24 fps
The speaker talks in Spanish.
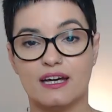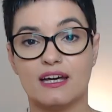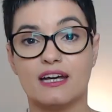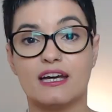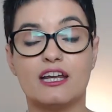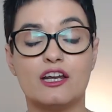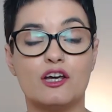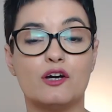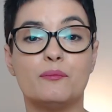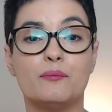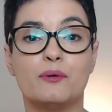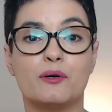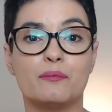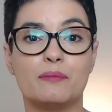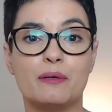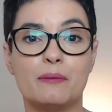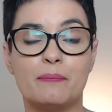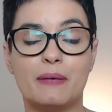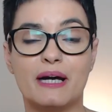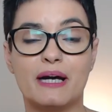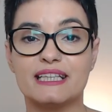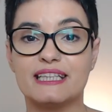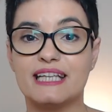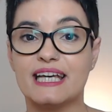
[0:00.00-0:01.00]
Creo por mi
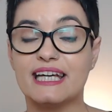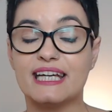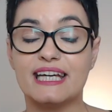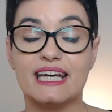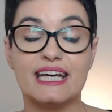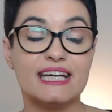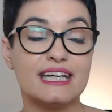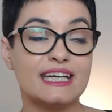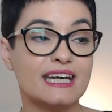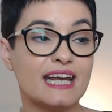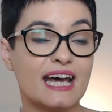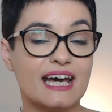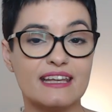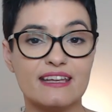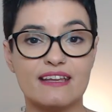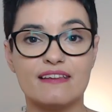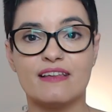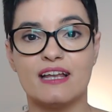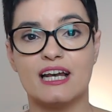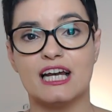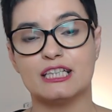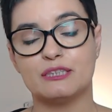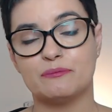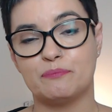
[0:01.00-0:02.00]
parte que nadie
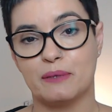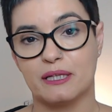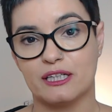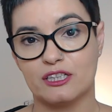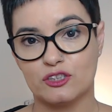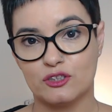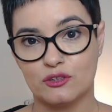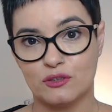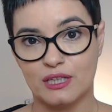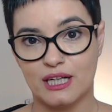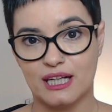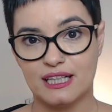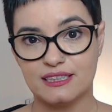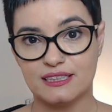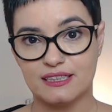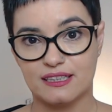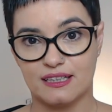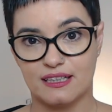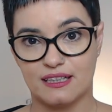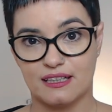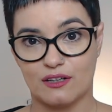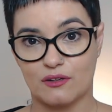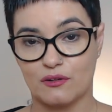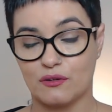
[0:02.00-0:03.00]
de las personas
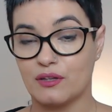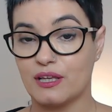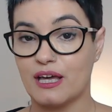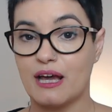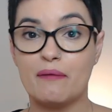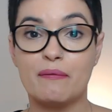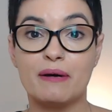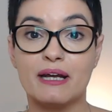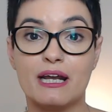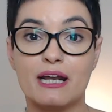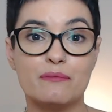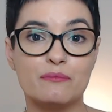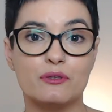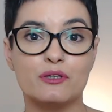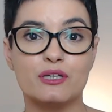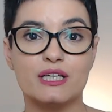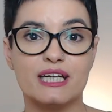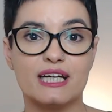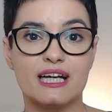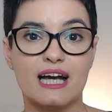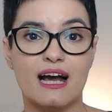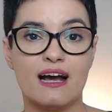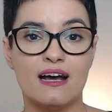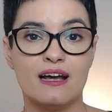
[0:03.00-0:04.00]
que rodeaban a
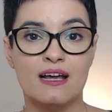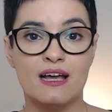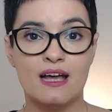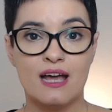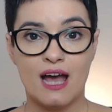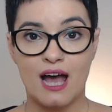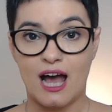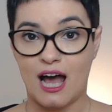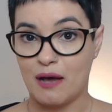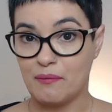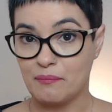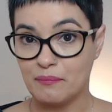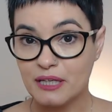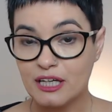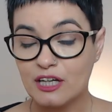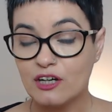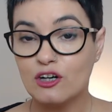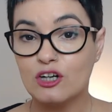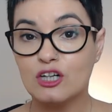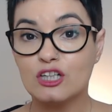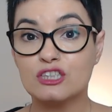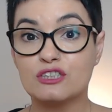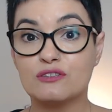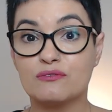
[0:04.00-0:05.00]
Mónica,
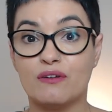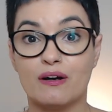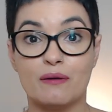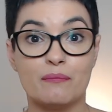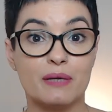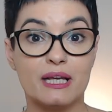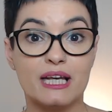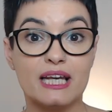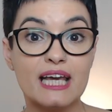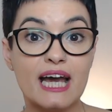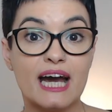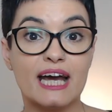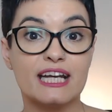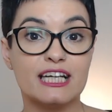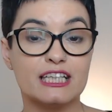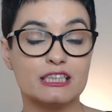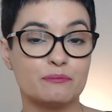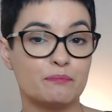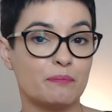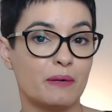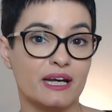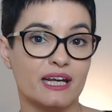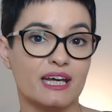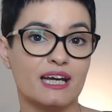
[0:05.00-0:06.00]
amigos,
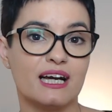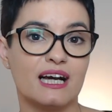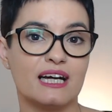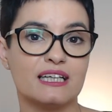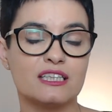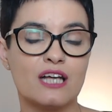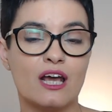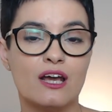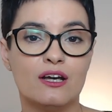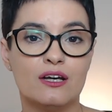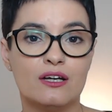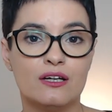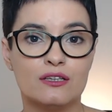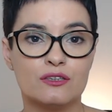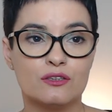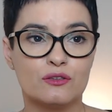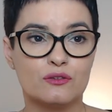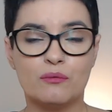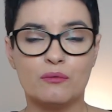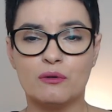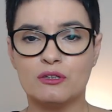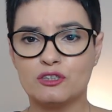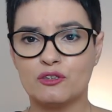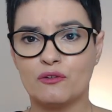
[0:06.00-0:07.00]
familiares, parejas,
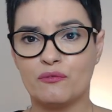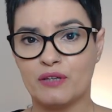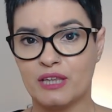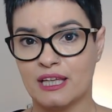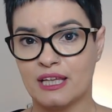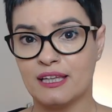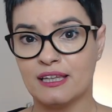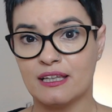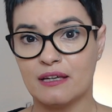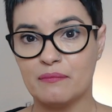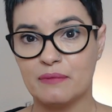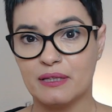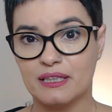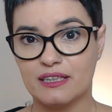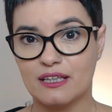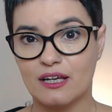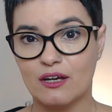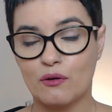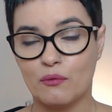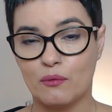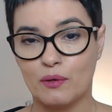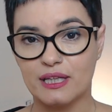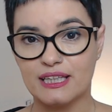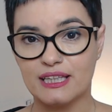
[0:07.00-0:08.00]
tuvo suficientemente
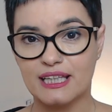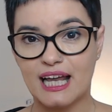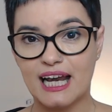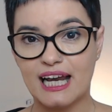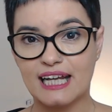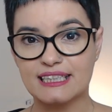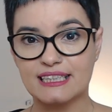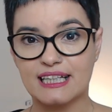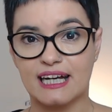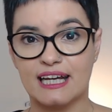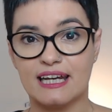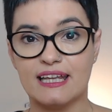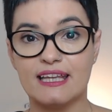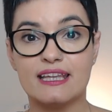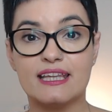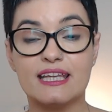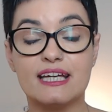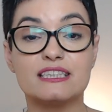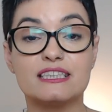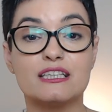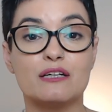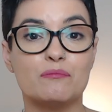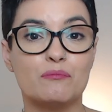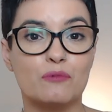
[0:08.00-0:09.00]
en cuenta las
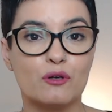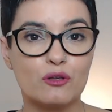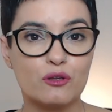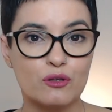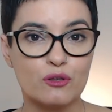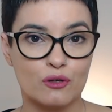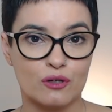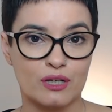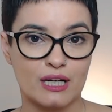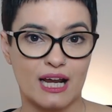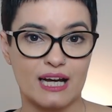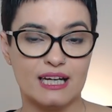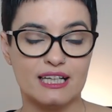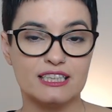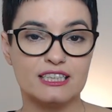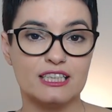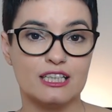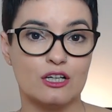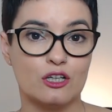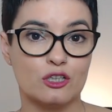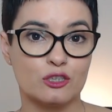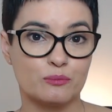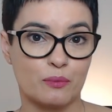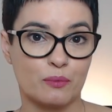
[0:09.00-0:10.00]
carencias emocionales
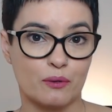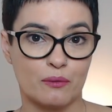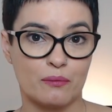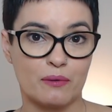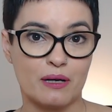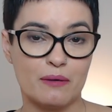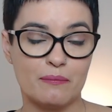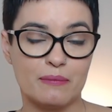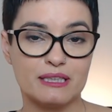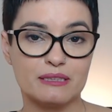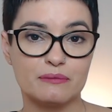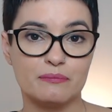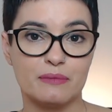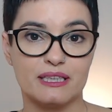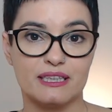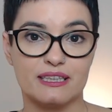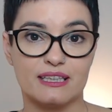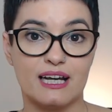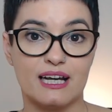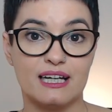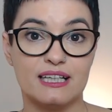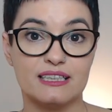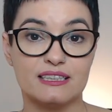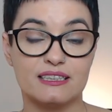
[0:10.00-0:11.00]
y los problemas
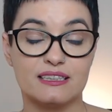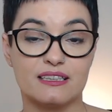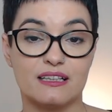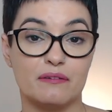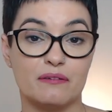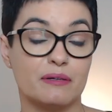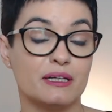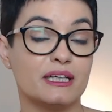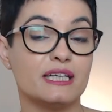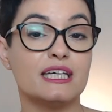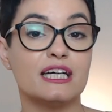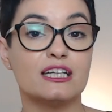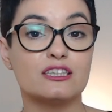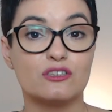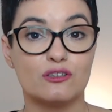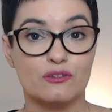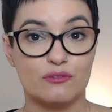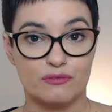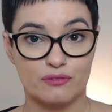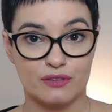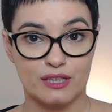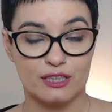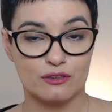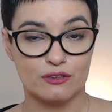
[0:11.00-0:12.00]
mentales que venía
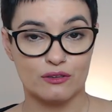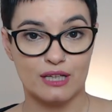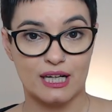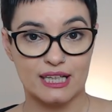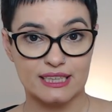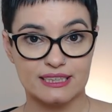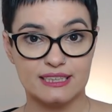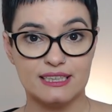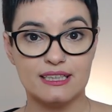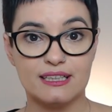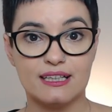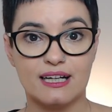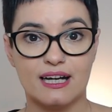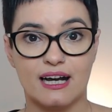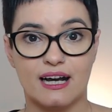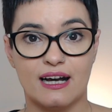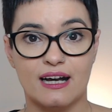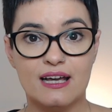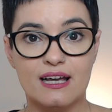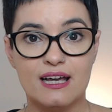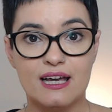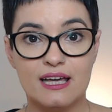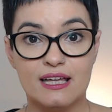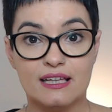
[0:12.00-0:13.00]
sufriendo la
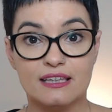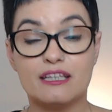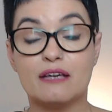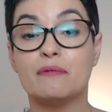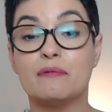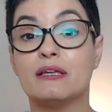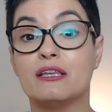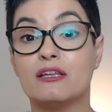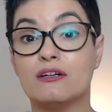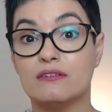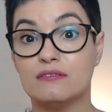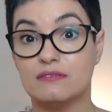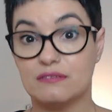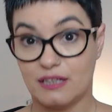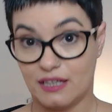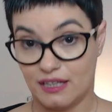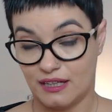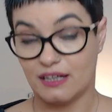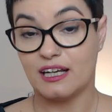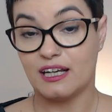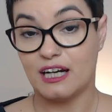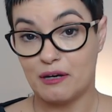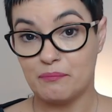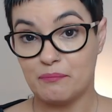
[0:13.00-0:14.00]
chica, debido
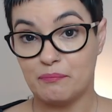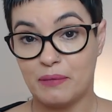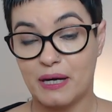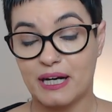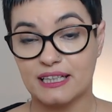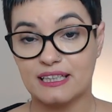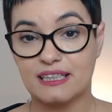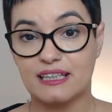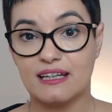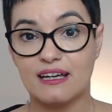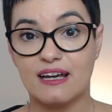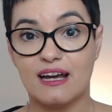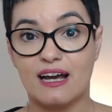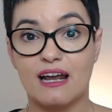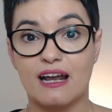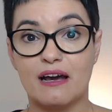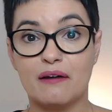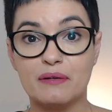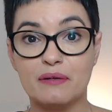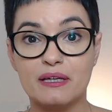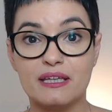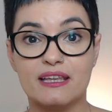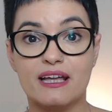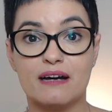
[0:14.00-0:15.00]
en gran parte a
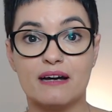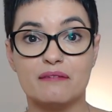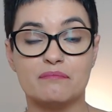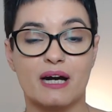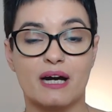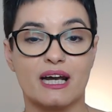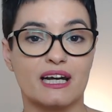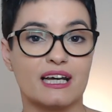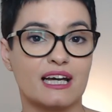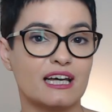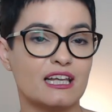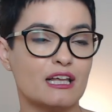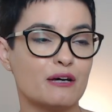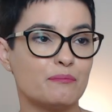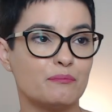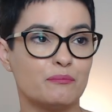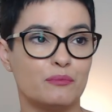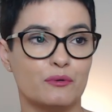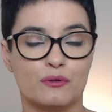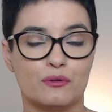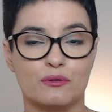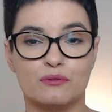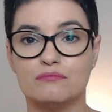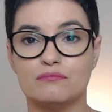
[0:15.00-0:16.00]
la vida marcada
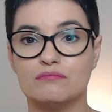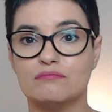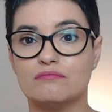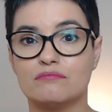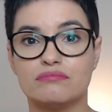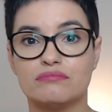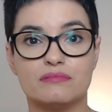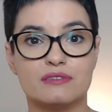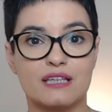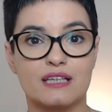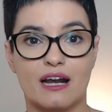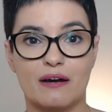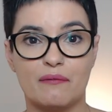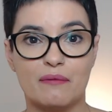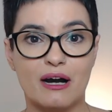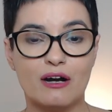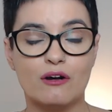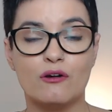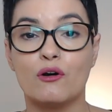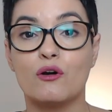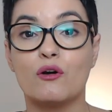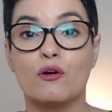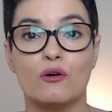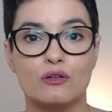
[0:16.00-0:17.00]
por un
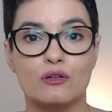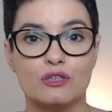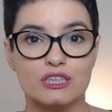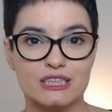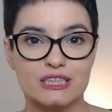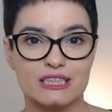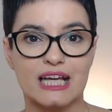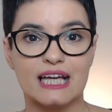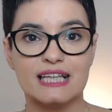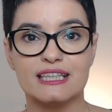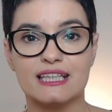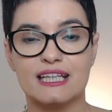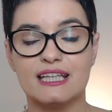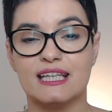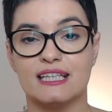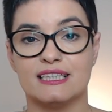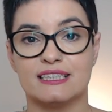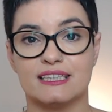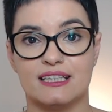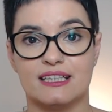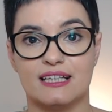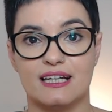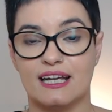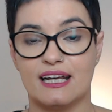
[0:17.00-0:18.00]
trabajo constante
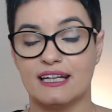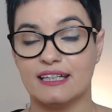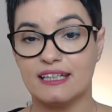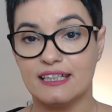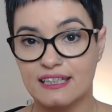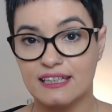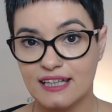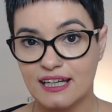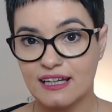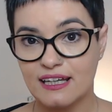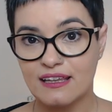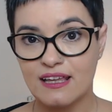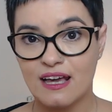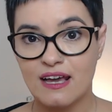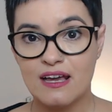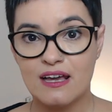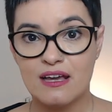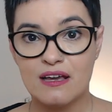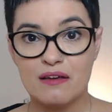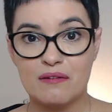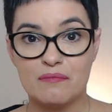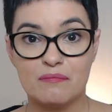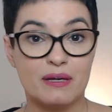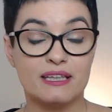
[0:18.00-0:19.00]
desde la niñez,
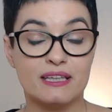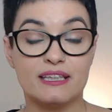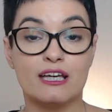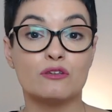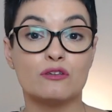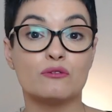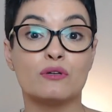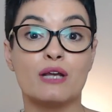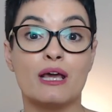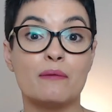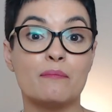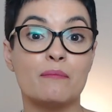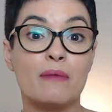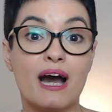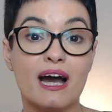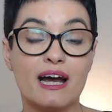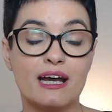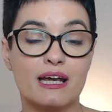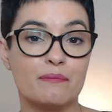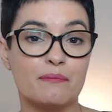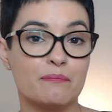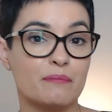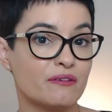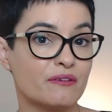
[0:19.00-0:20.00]
vendiendo una
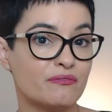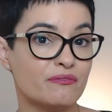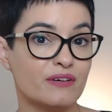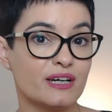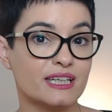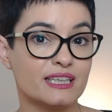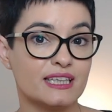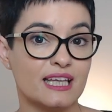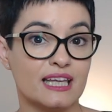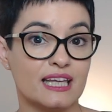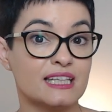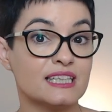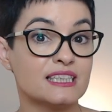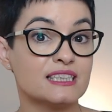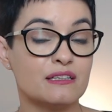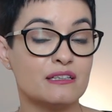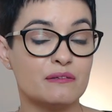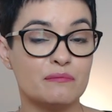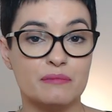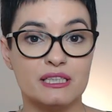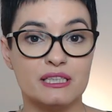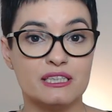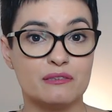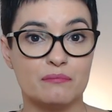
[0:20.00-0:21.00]
imagen perfecta de
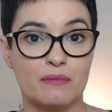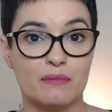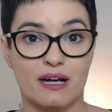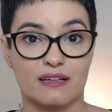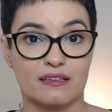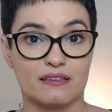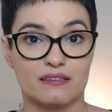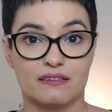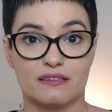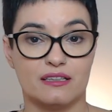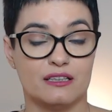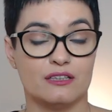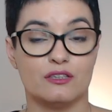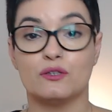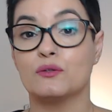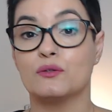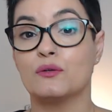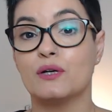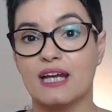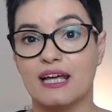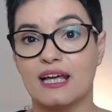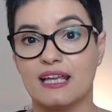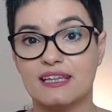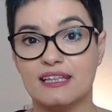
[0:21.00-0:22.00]
sí misma
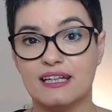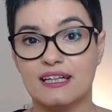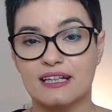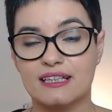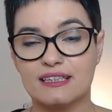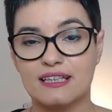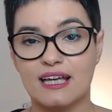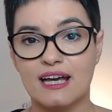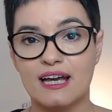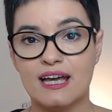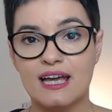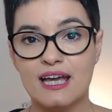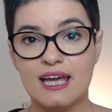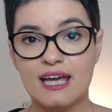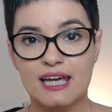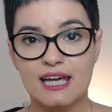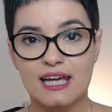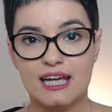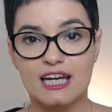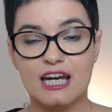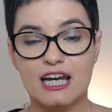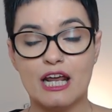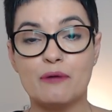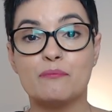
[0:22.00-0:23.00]
no era cierta
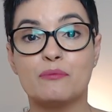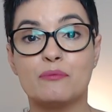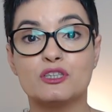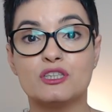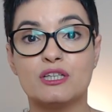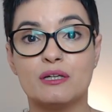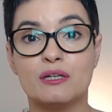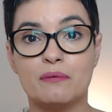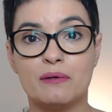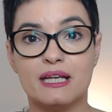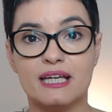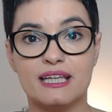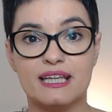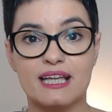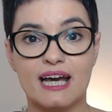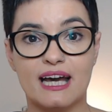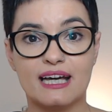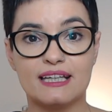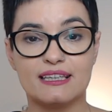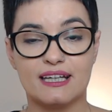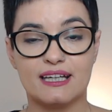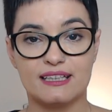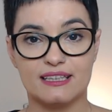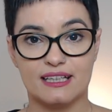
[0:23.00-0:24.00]
y la
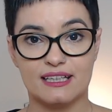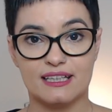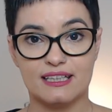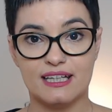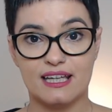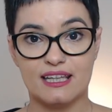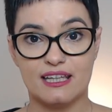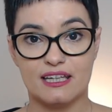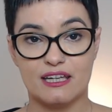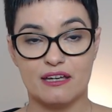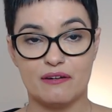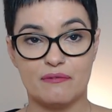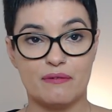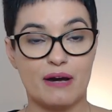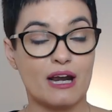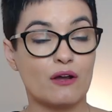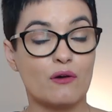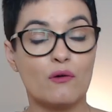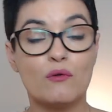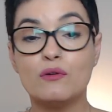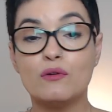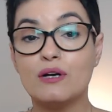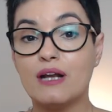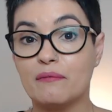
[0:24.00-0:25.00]
imposibilidad que tenía de
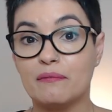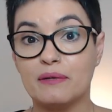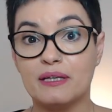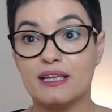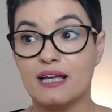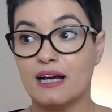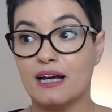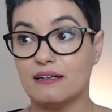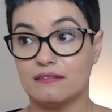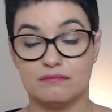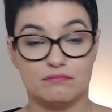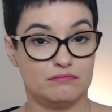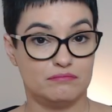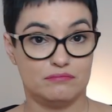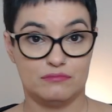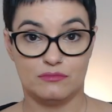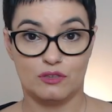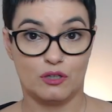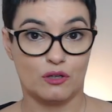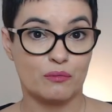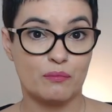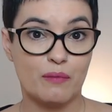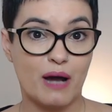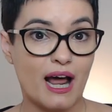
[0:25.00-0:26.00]
llevar una vida
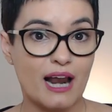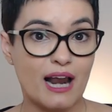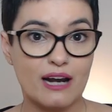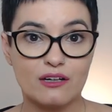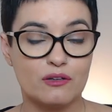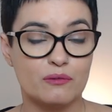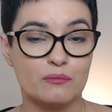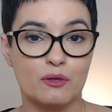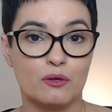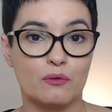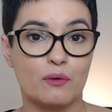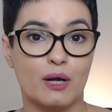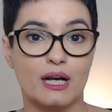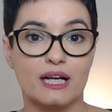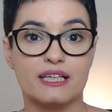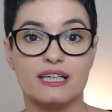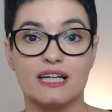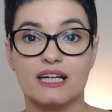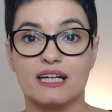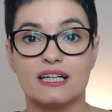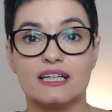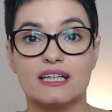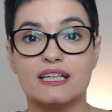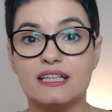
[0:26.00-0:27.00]
normal como
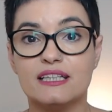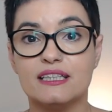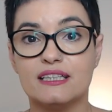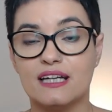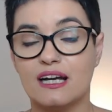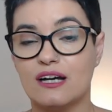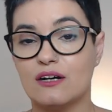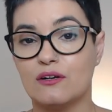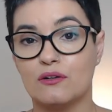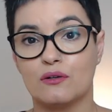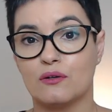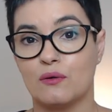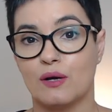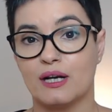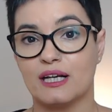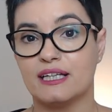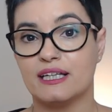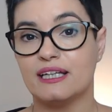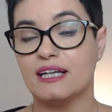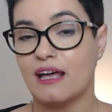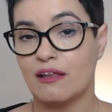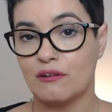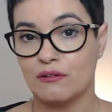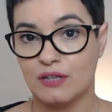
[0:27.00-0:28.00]
cualquier niña o
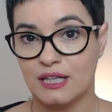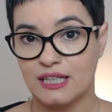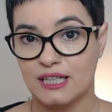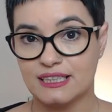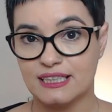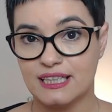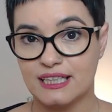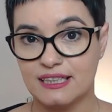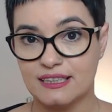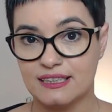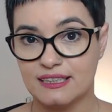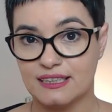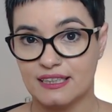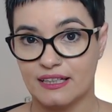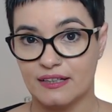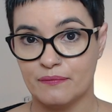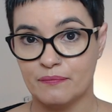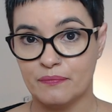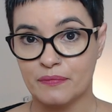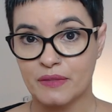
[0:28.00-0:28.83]
cualquier adolescente.